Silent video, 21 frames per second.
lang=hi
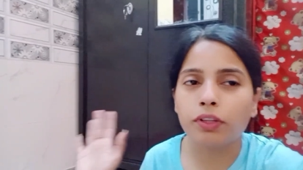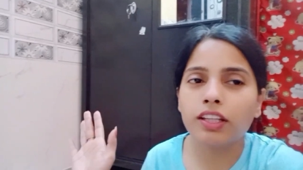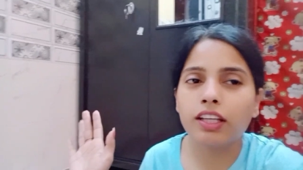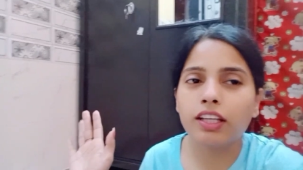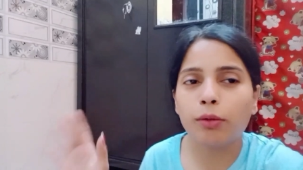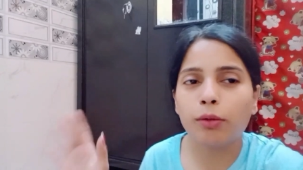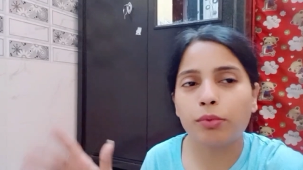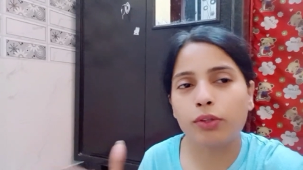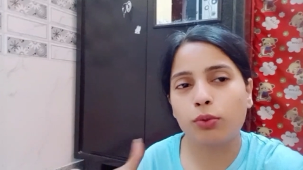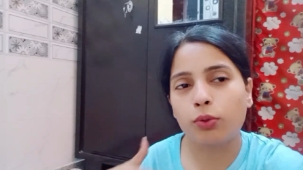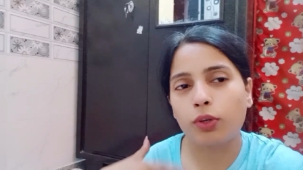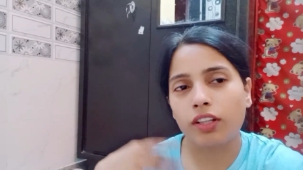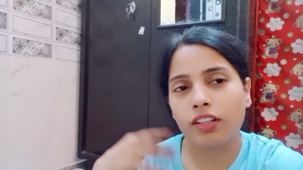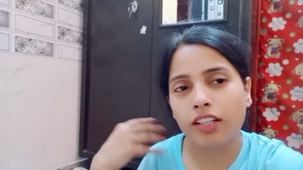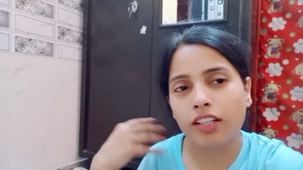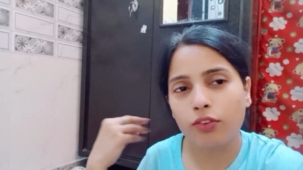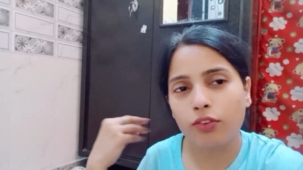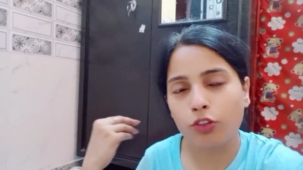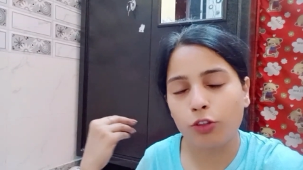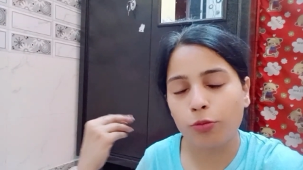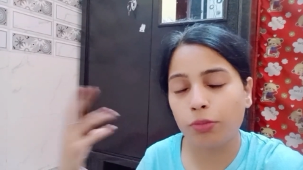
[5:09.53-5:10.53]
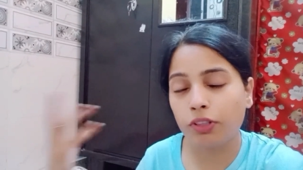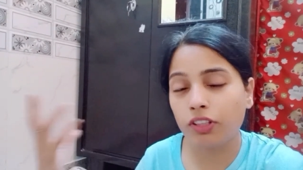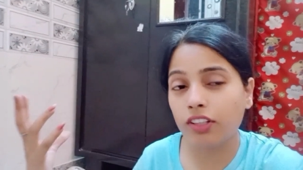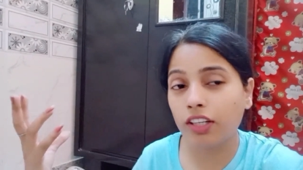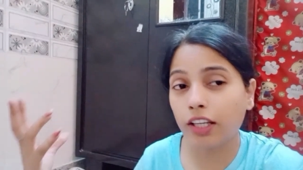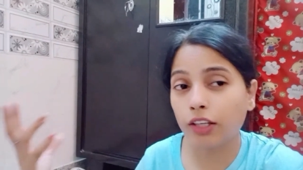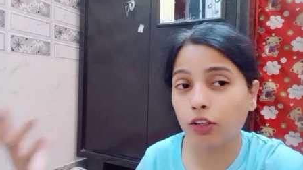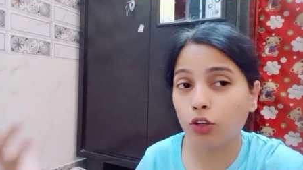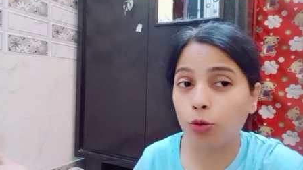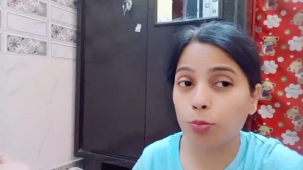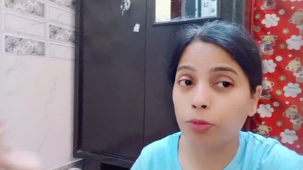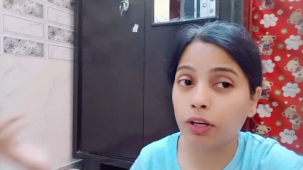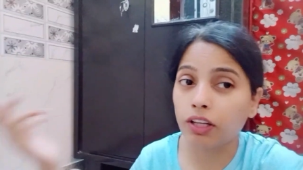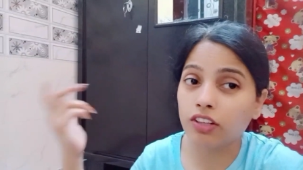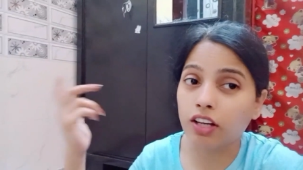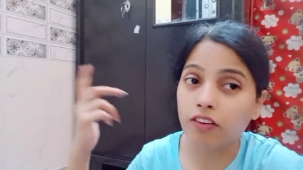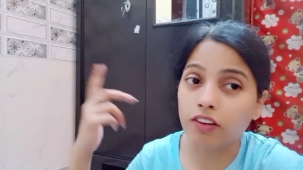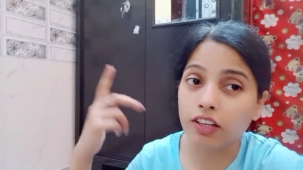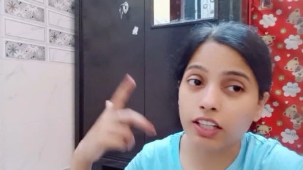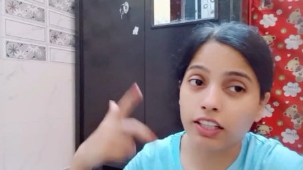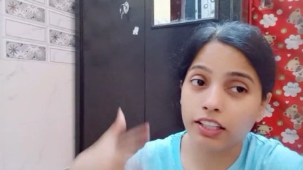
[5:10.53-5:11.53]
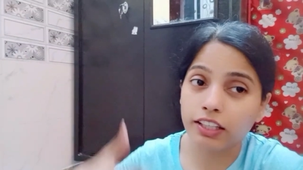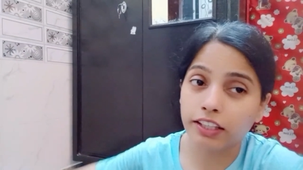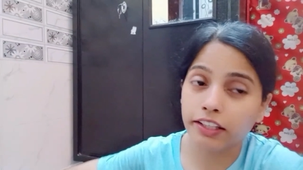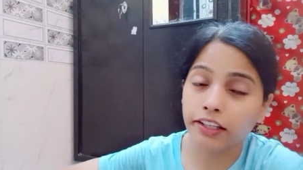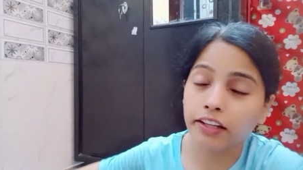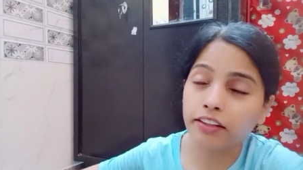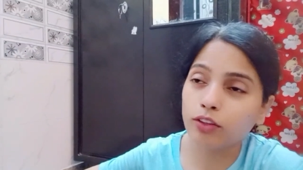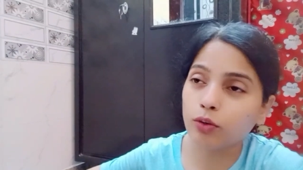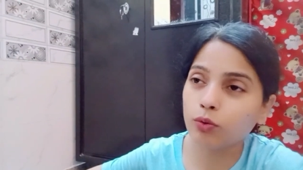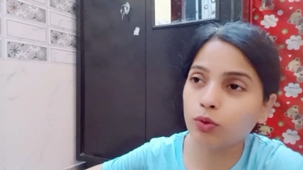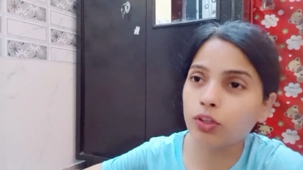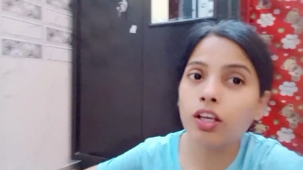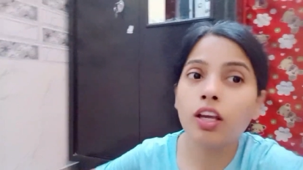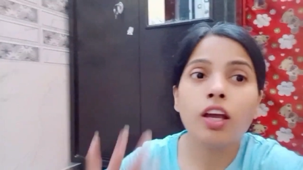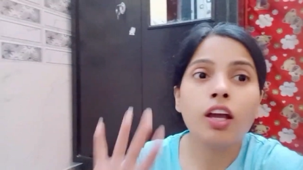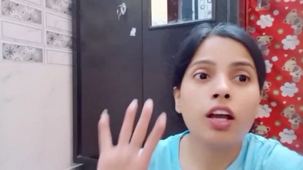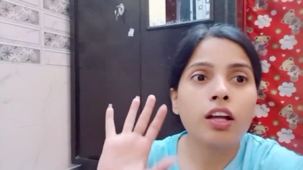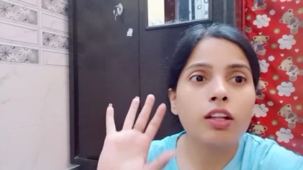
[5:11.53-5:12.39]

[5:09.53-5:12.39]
थी अभी थोड़ा देर इसमें बिजी रहेंगे और मैं शावर लेकर के आ जाऊँगी